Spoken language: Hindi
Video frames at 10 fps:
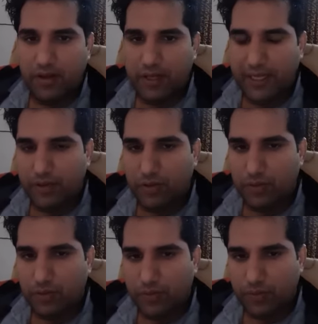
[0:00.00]
एक तो
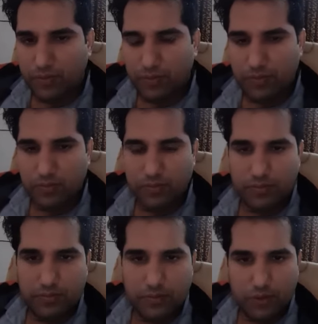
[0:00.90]

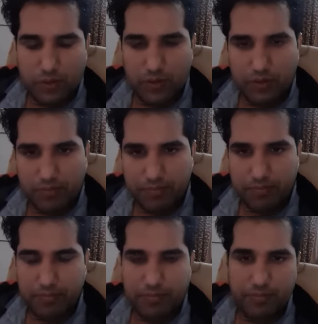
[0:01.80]
जो
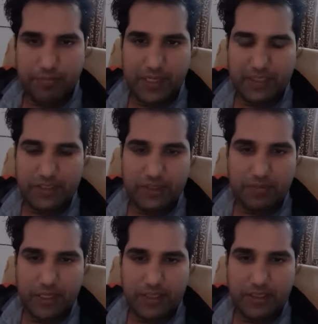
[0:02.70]
प्राचीन
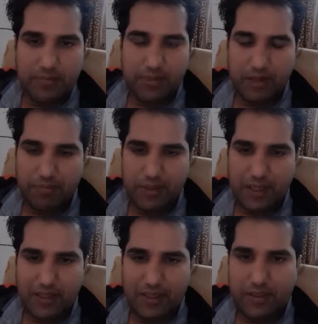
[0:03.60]
भारतीय परंपरा
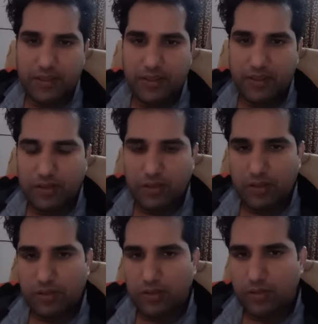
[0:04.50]
रही है
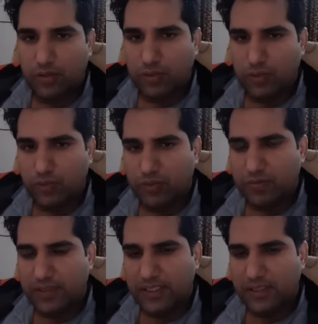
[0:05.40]

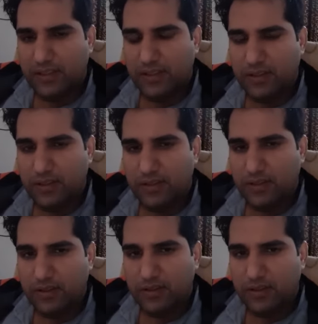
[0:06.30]
उसमें
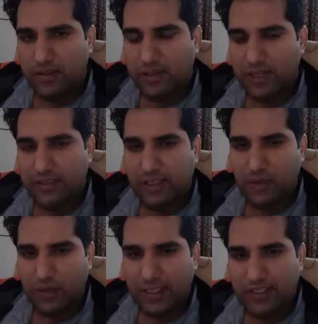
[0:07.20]
राजा
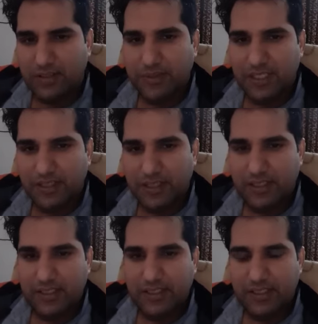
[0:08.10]
और राज्य में अंतर
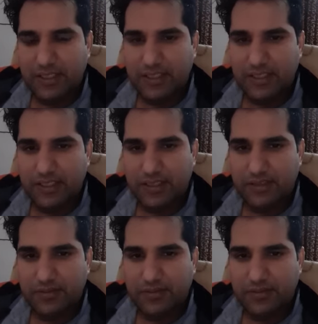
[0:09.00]
नहीं किया गया है